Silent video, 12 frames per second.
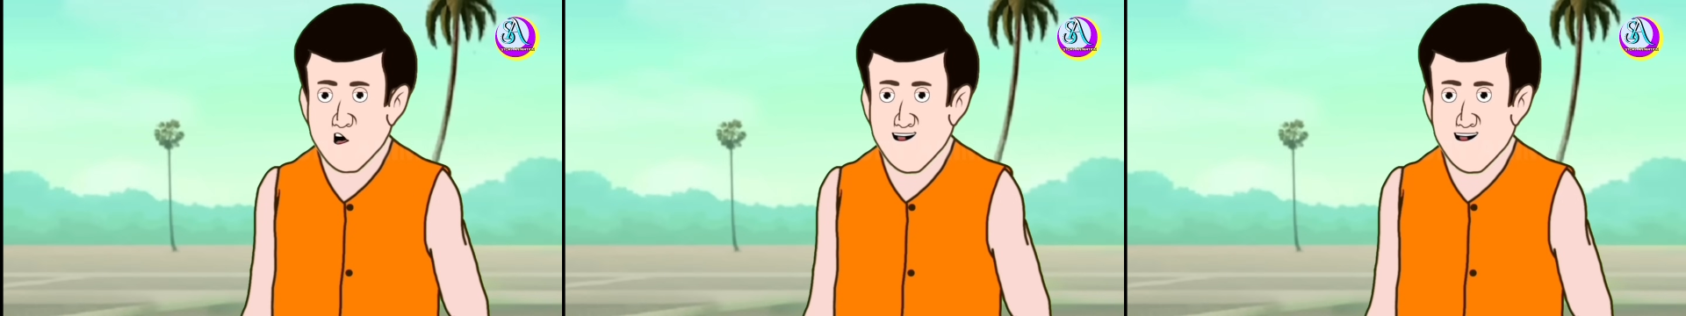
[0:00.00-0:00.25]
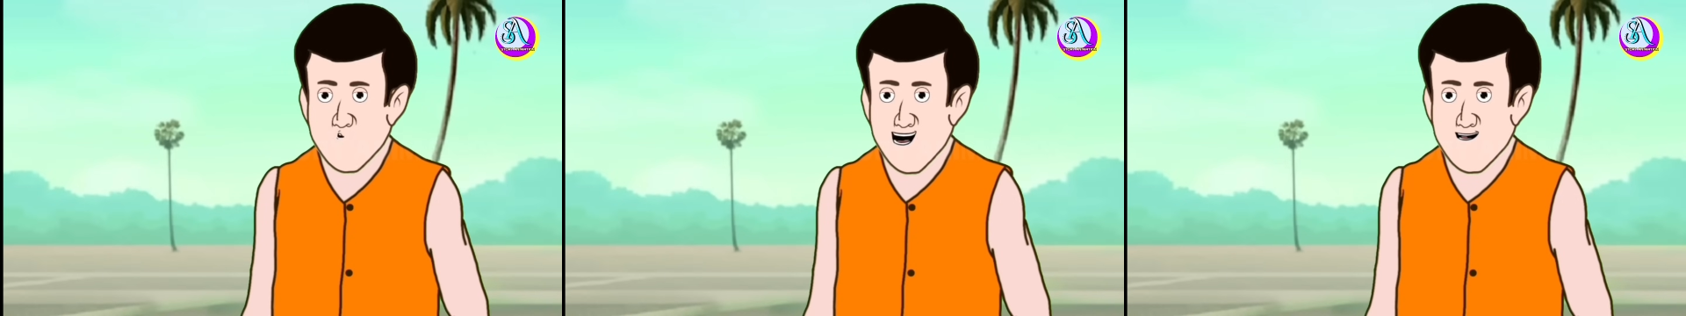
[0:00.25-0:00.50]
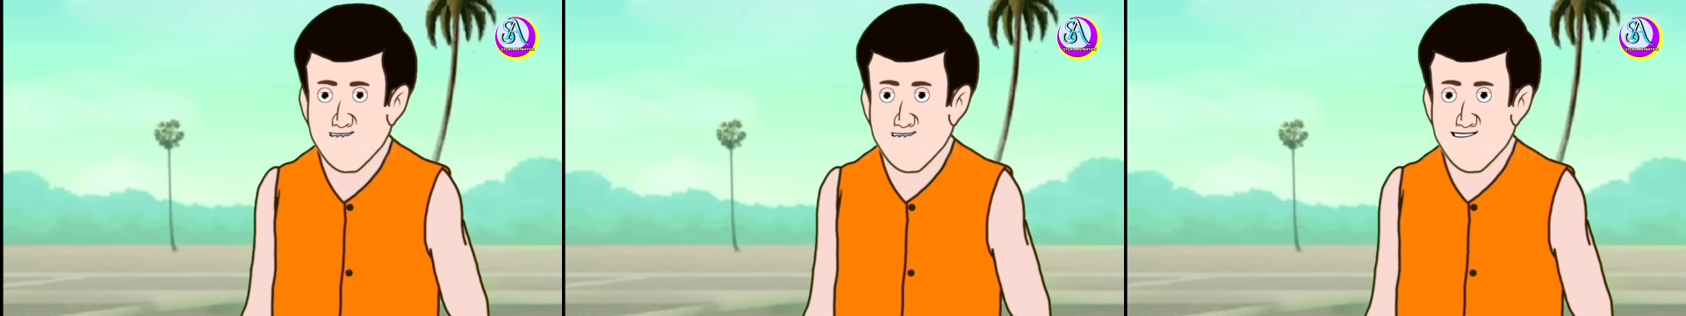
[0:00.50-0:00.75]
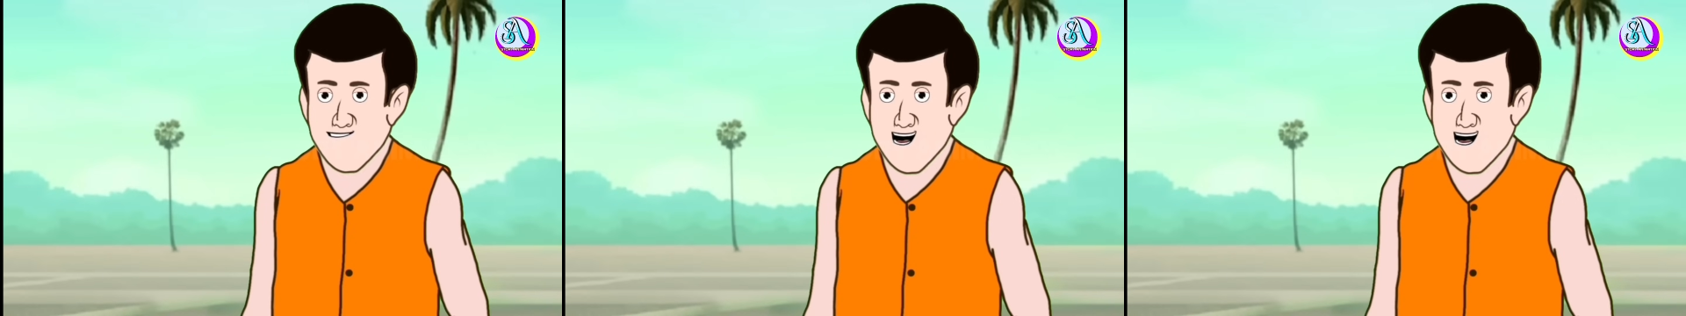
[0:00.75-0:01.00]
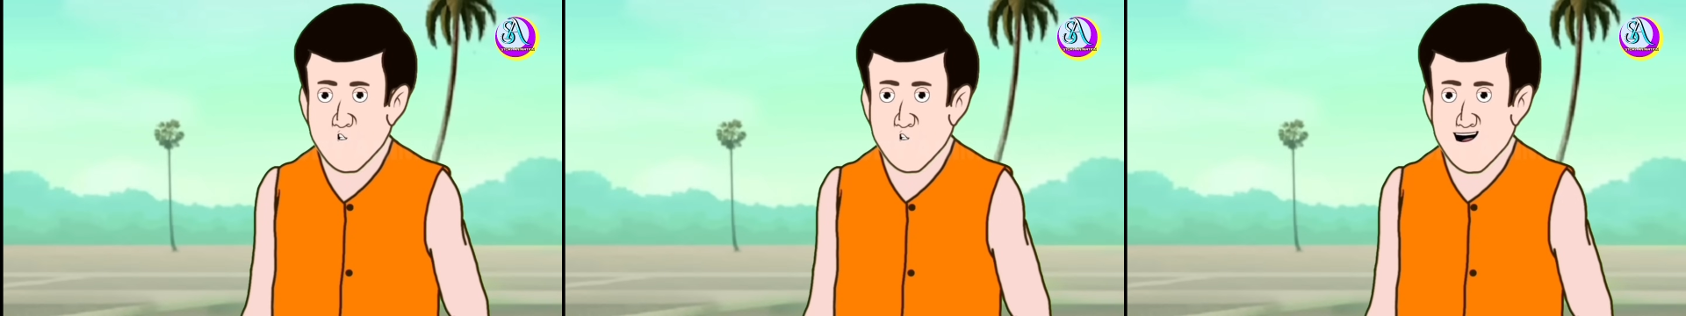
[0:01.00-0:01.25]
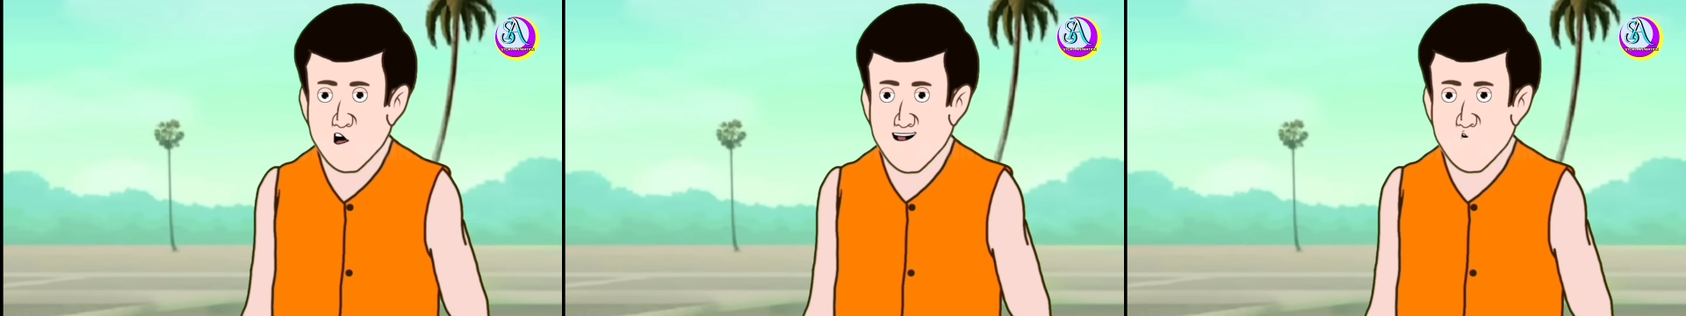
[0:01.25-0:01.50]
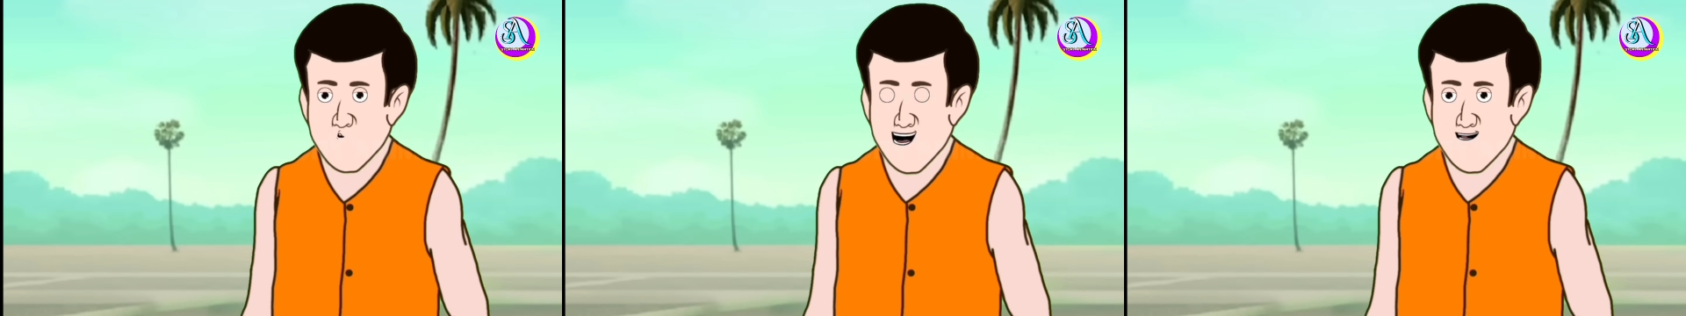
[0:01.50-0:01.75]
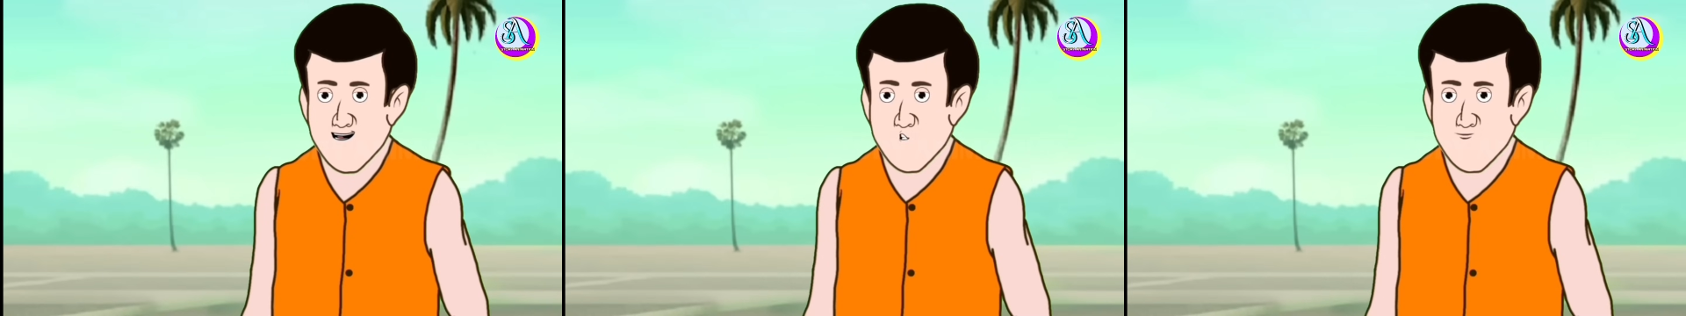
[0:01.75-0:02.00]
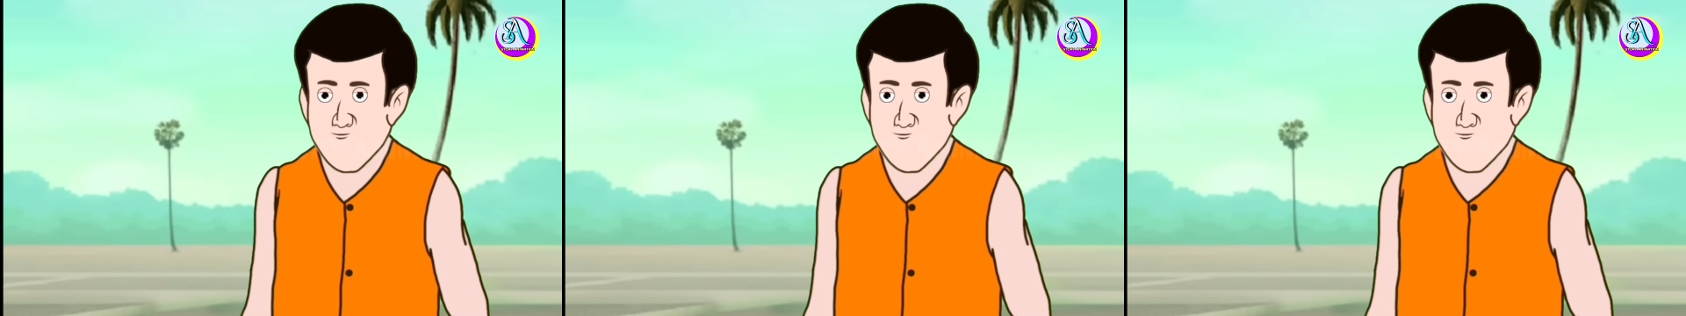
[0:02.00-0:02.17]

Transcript: কিন্তু কোনো কিছু করার নেই